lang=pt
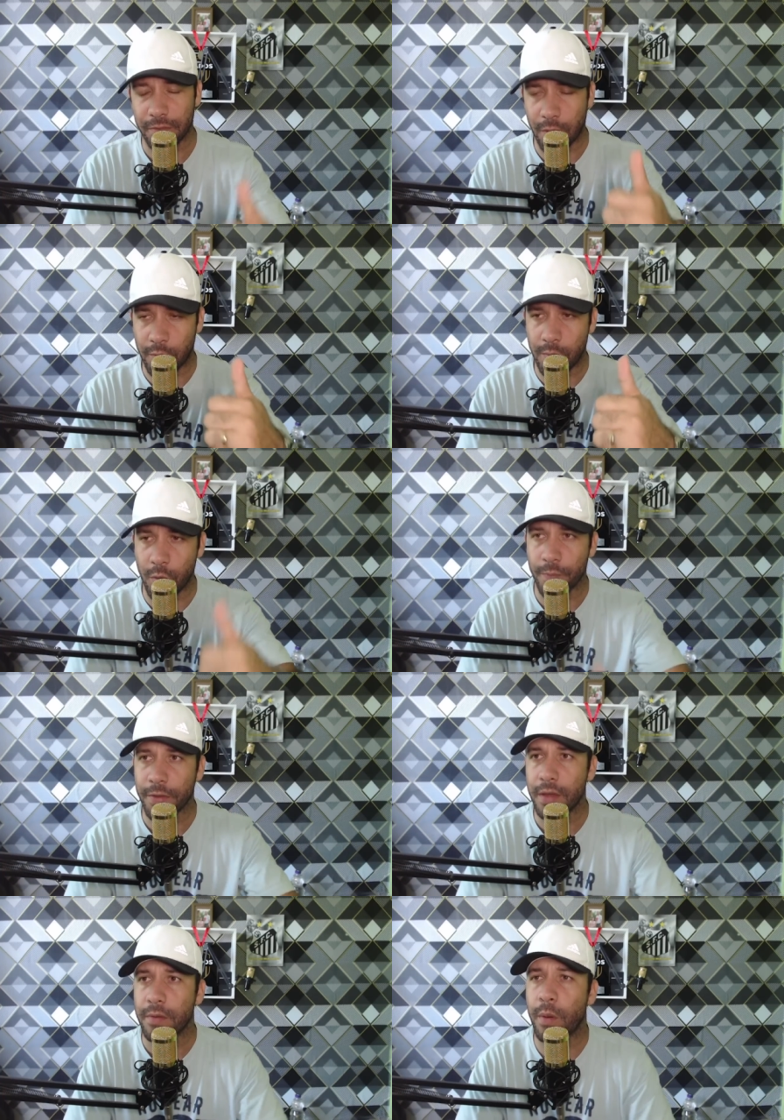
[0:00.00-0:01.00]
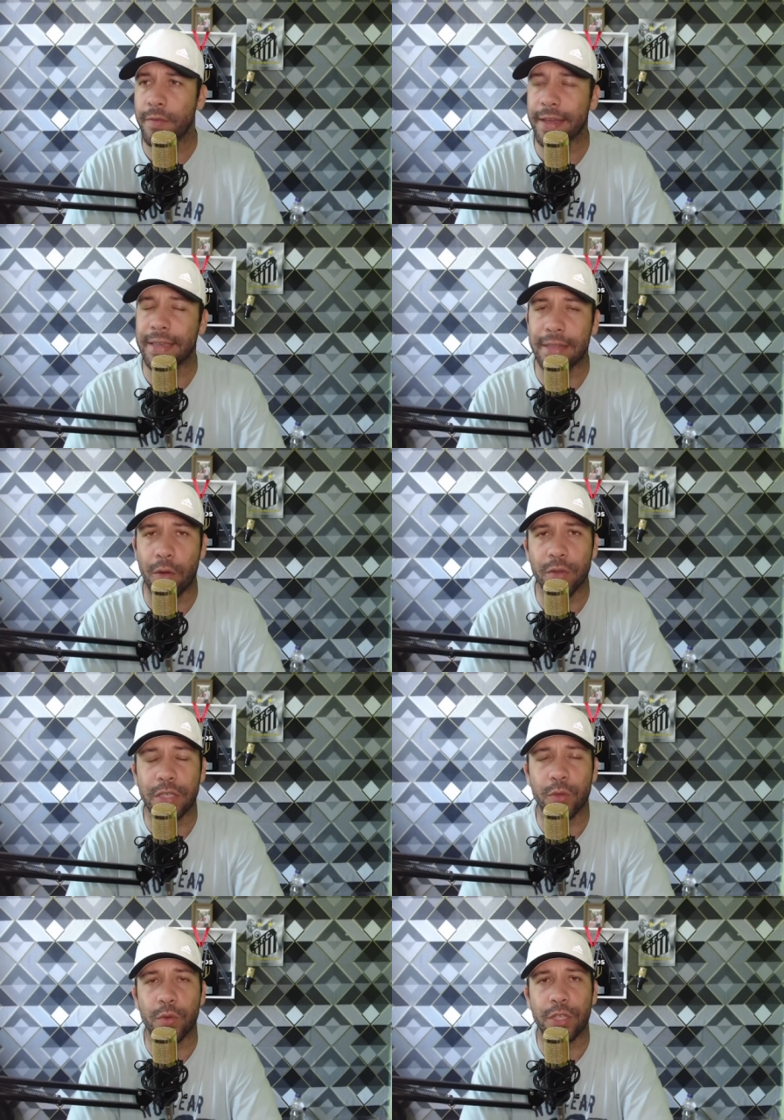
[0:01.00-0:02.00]
Então vamos, vamos ver aqui da
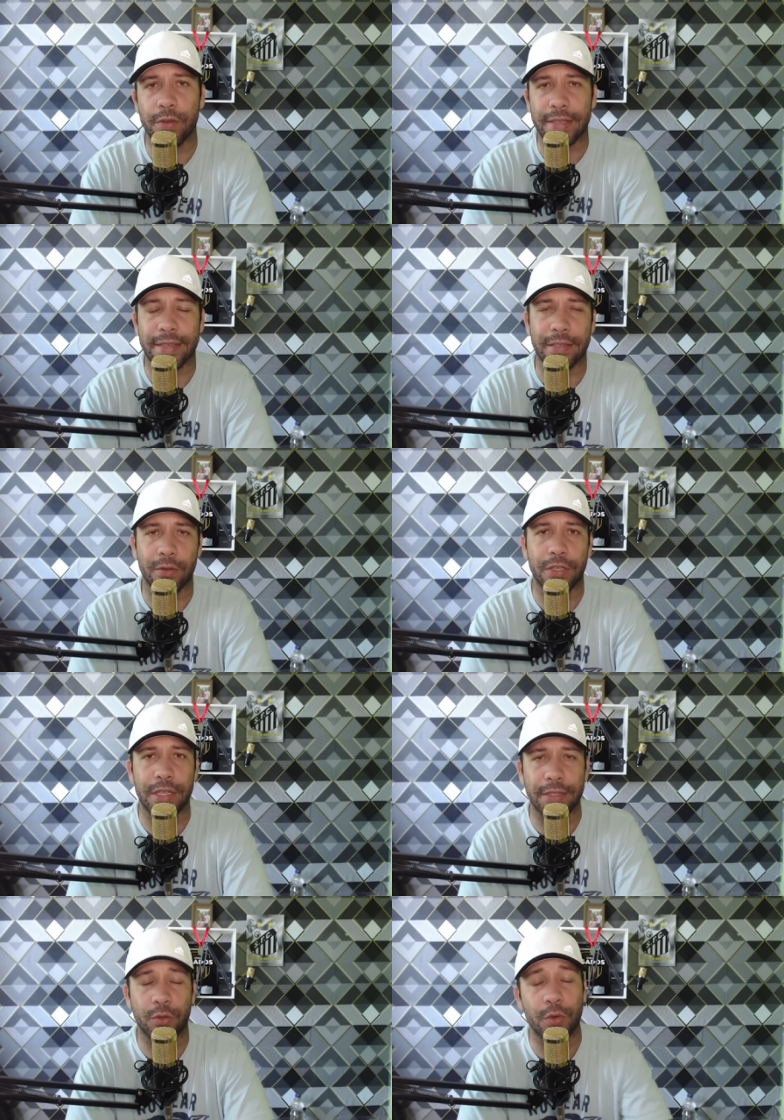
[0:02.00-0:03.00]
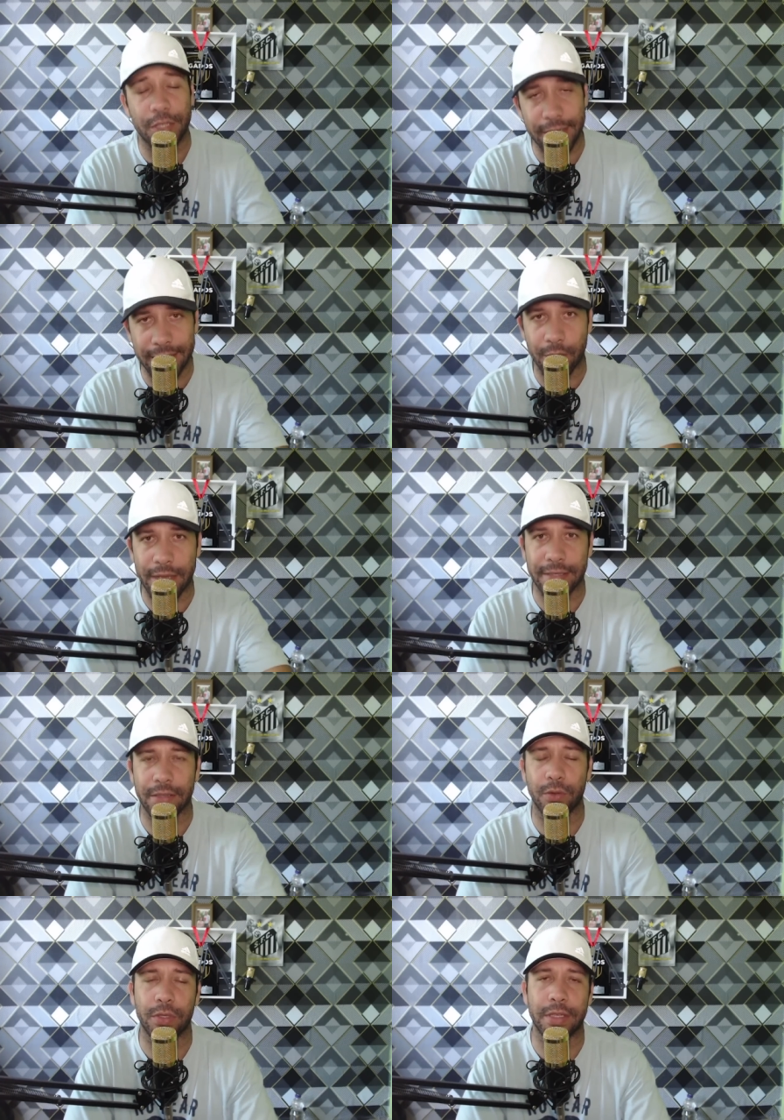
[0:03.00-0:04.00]
onde surgiu essas notícias, surgiram
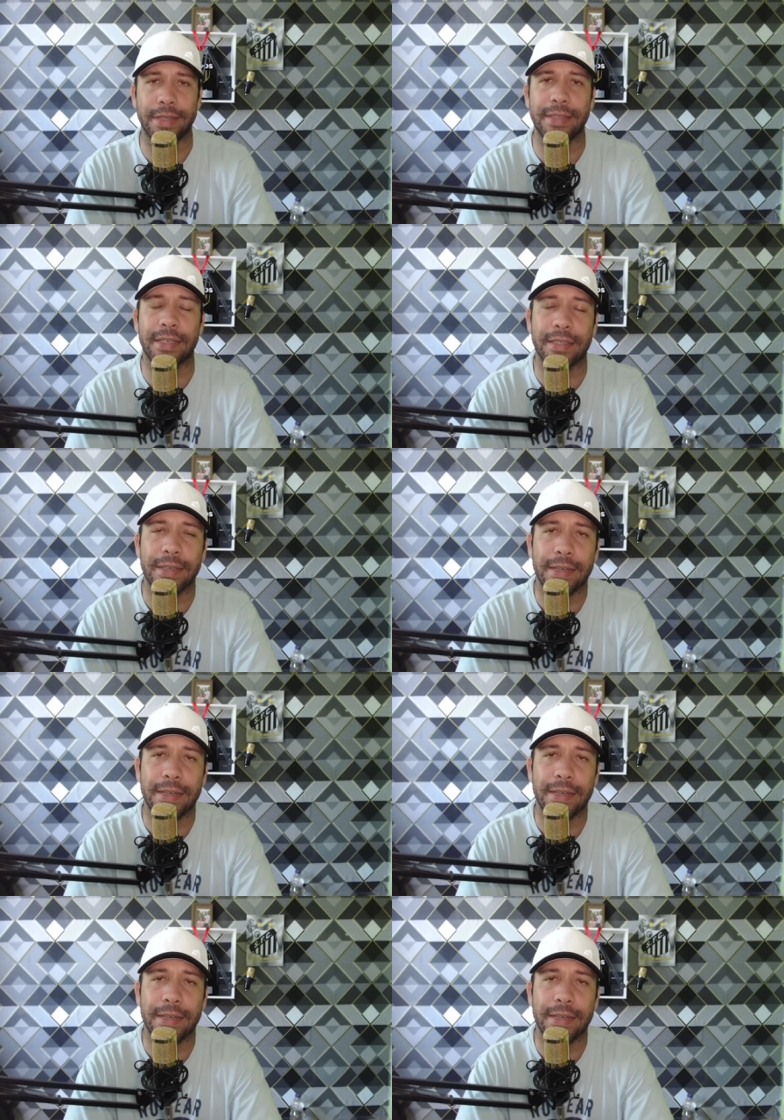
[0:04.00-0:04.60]
essas notícias,